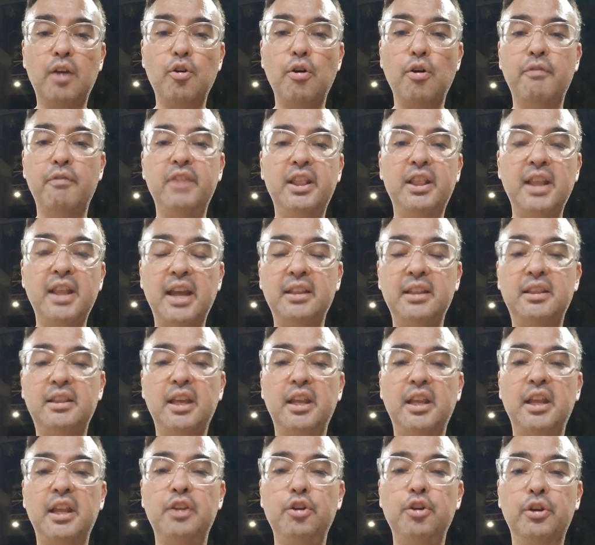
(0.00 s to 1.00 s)

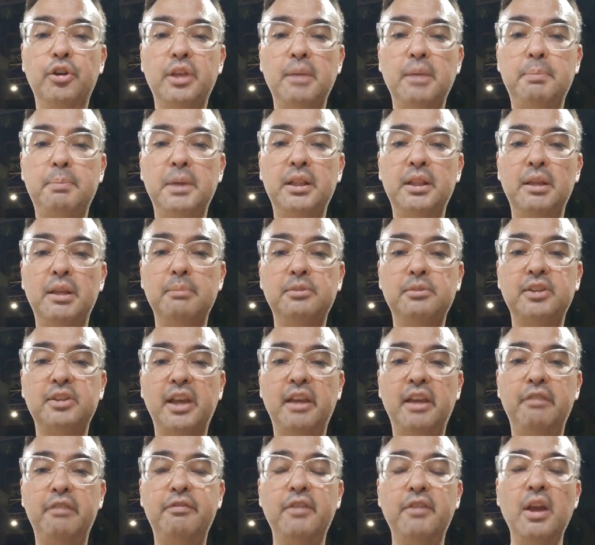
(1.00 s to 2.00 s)
COVID-19 and you're keeping them
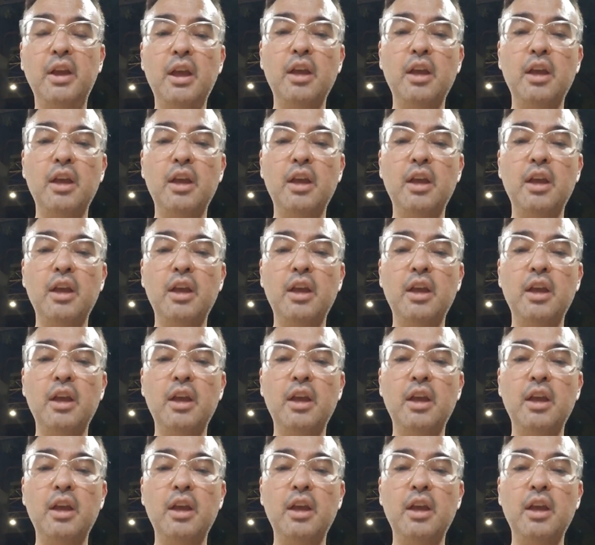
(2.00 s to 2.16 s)
safe.